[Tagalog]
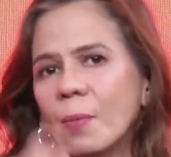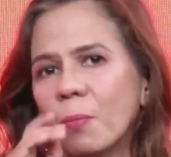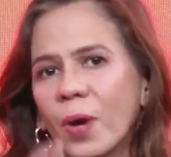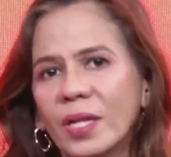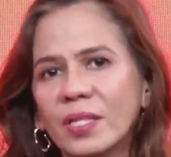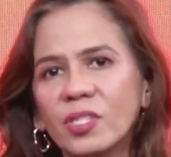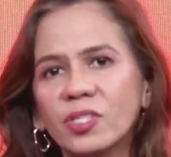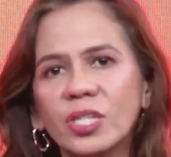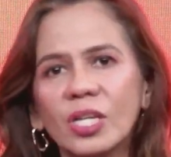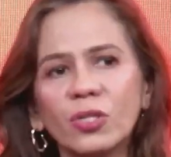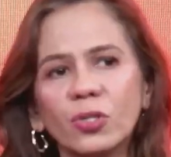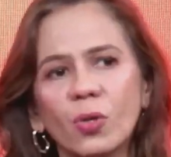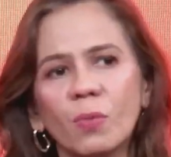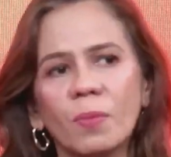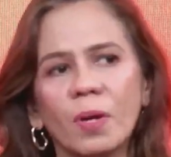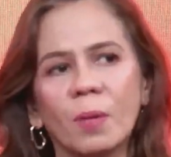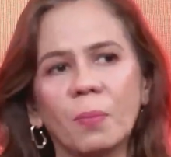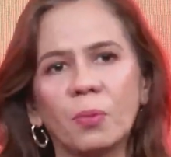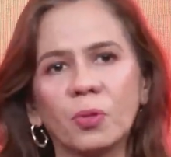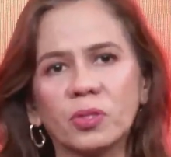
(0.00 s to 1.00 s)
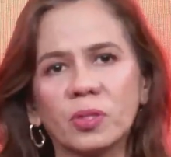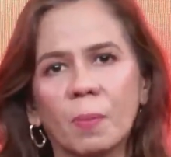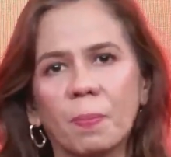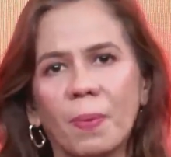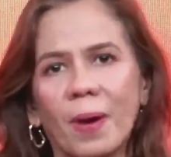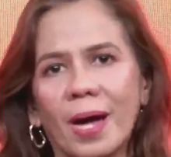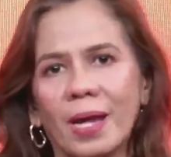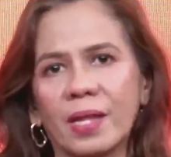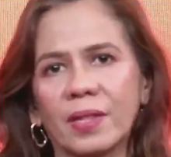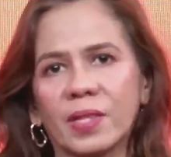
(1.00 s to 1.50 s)
pwede siyang tumakbo sa
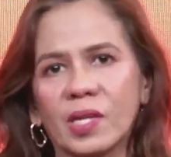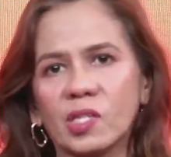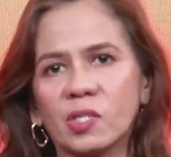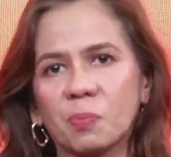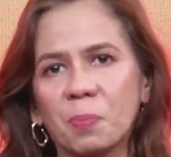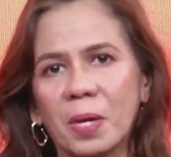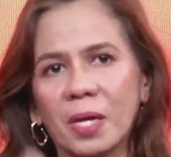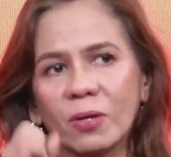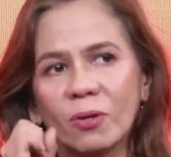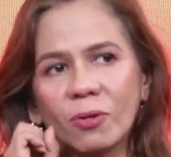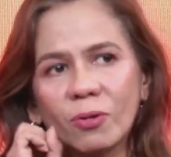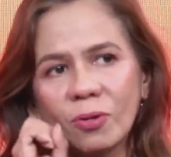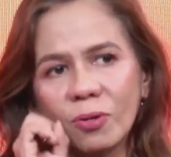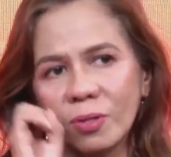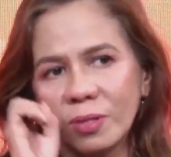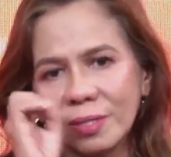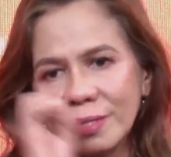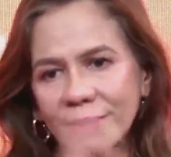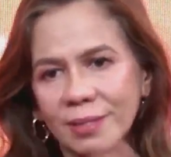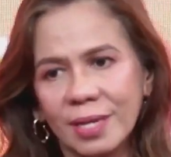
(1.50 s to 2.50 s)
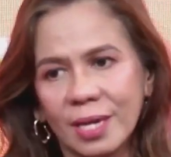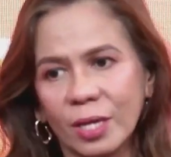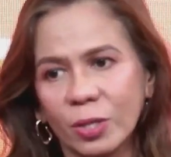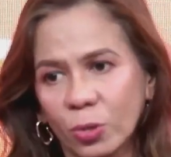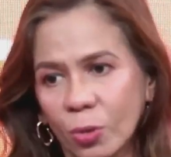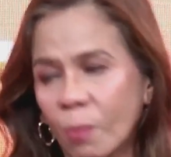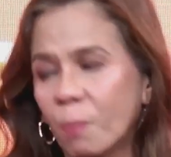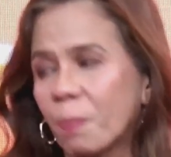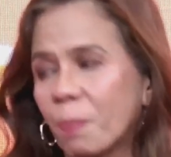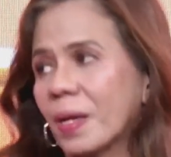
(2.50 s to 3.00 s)
politics pero hindi
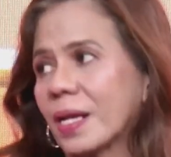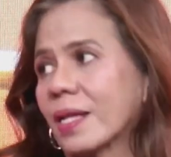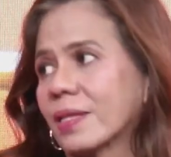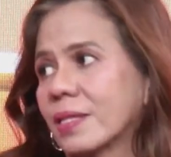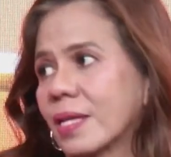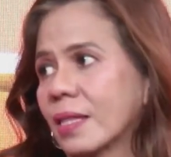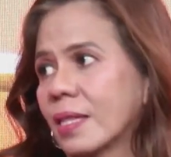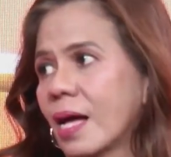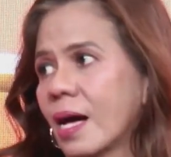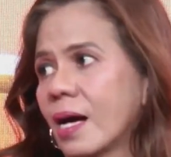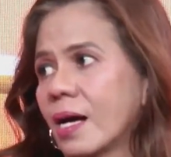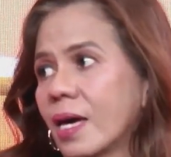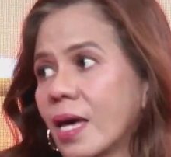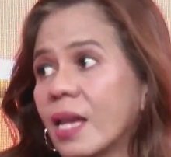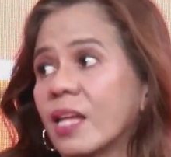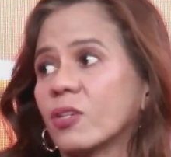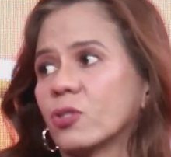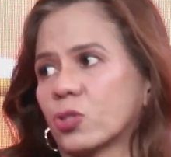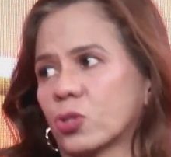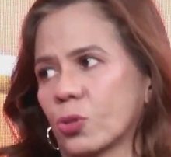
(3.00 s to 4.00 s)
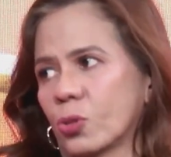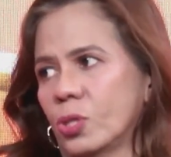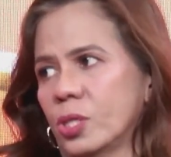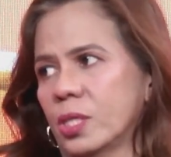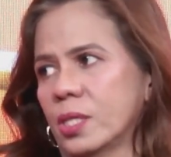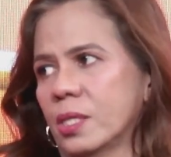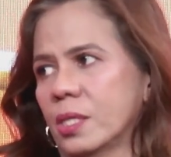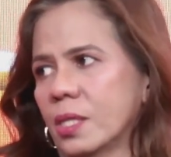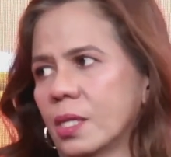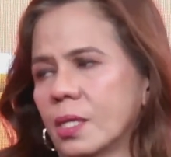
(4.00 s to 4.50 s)
itong parating na eleksyon.
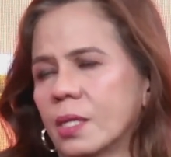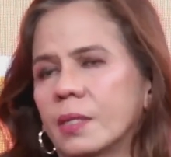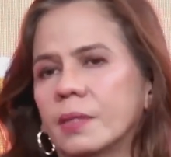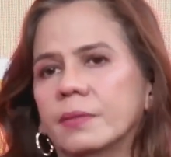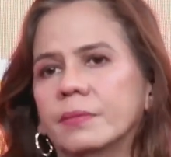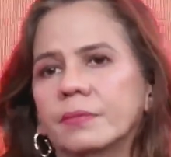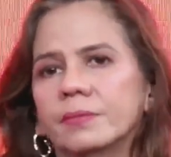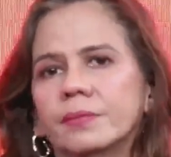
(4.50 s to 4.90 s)
Uh-huh. Pero